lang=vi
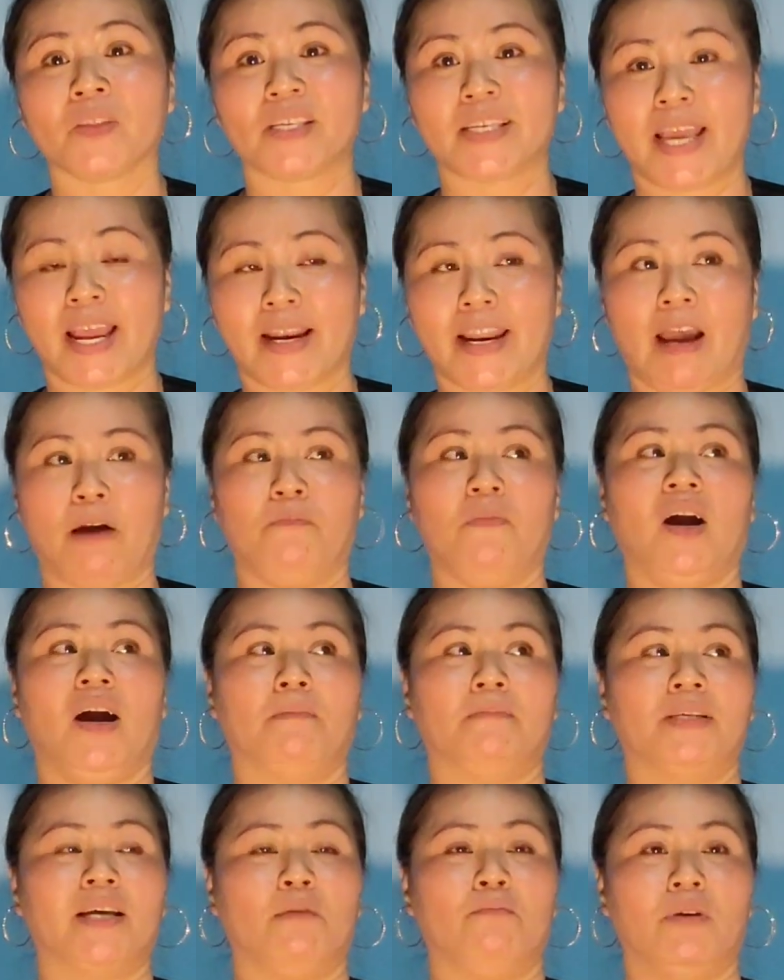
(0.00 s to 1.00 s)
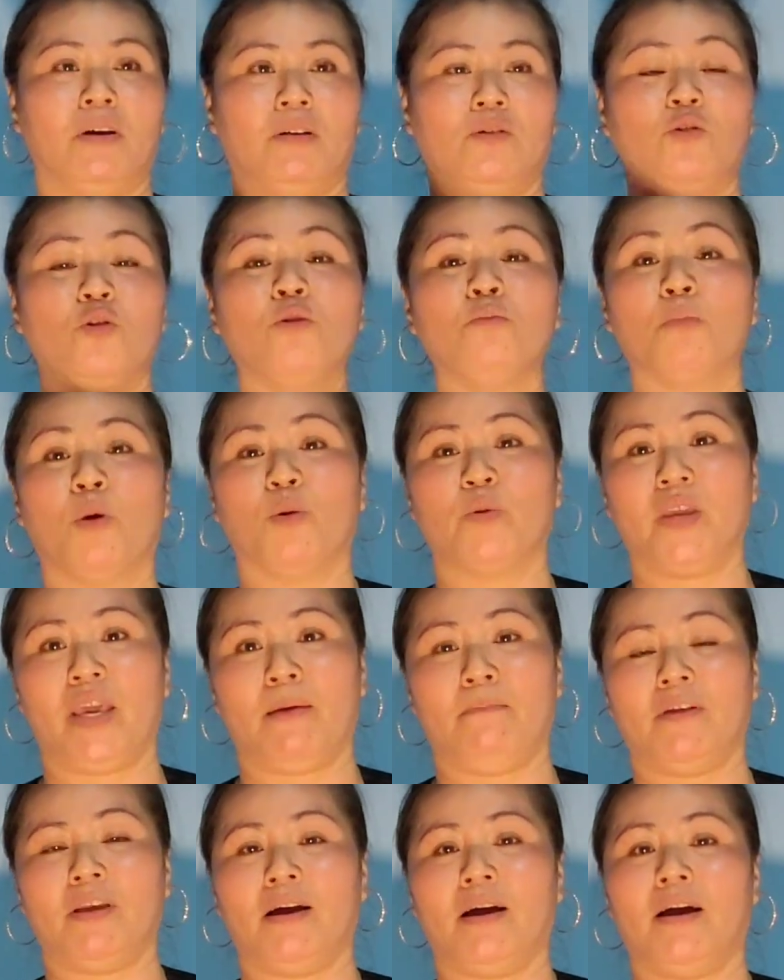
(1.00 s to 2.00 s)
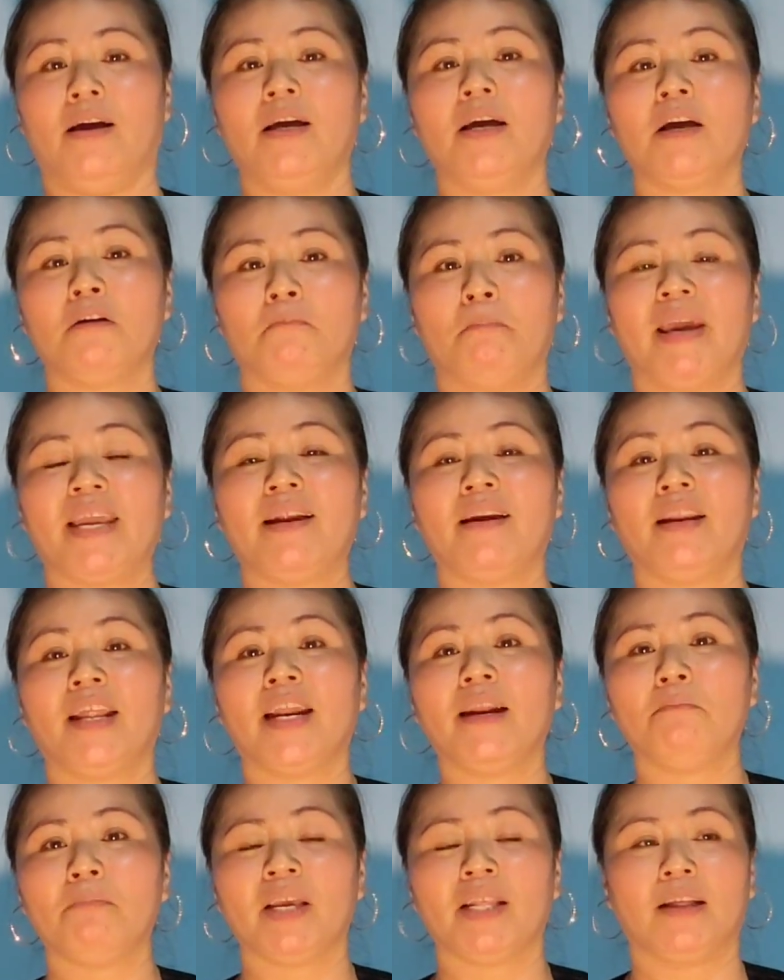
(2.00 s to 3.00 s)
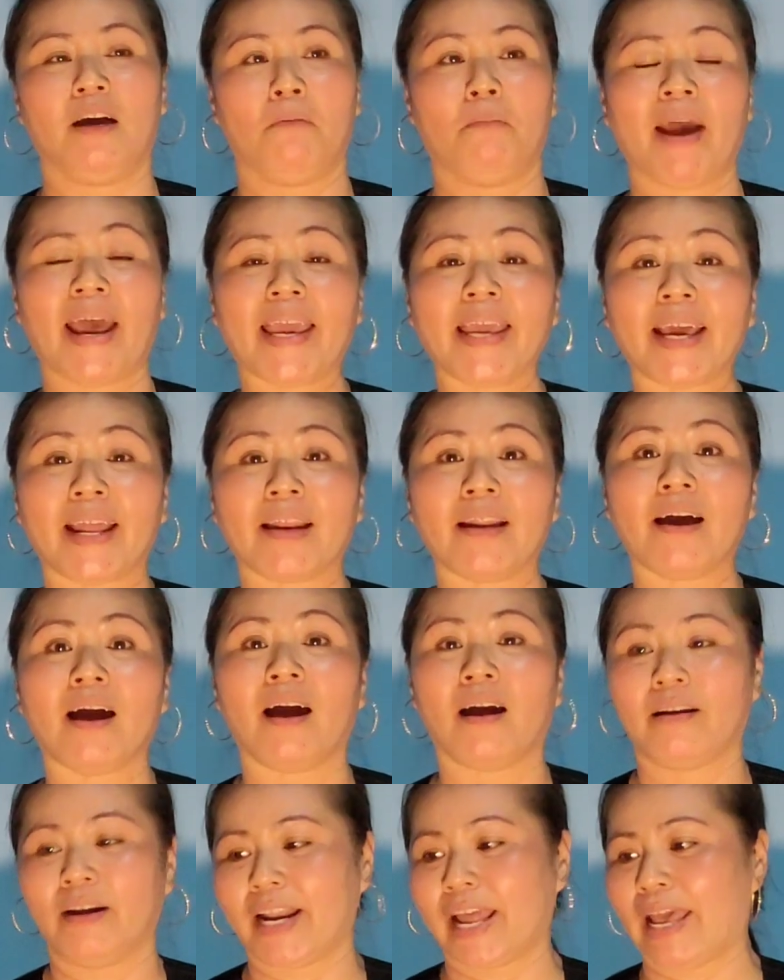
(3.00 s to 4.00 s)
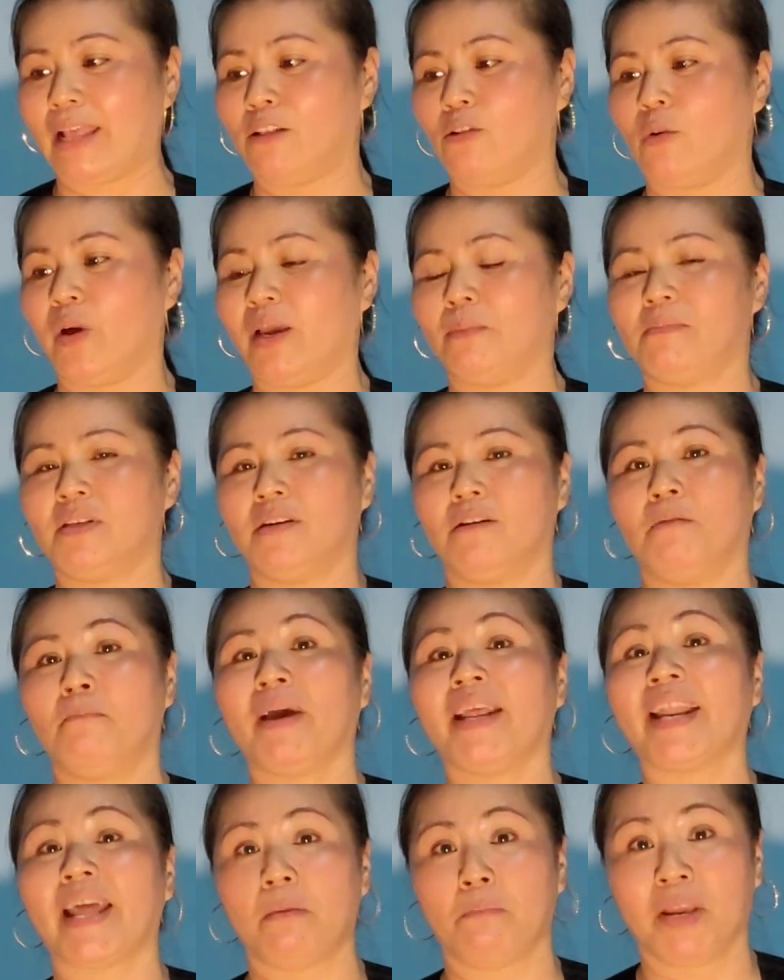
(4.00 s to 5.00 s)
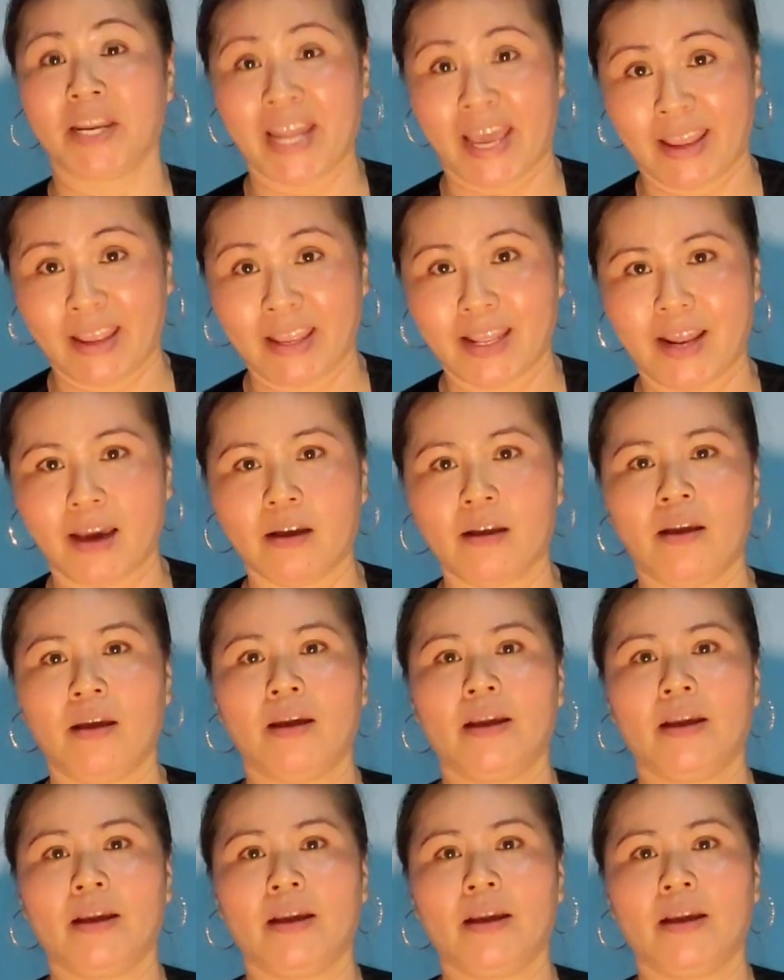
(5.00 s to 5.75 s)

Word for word: sáng nào ông họp xong rồi xuống bổ nhiệm cho mấy lính mấy thợ máy, ảnh nay tụi em sửa mấy này rồi đó.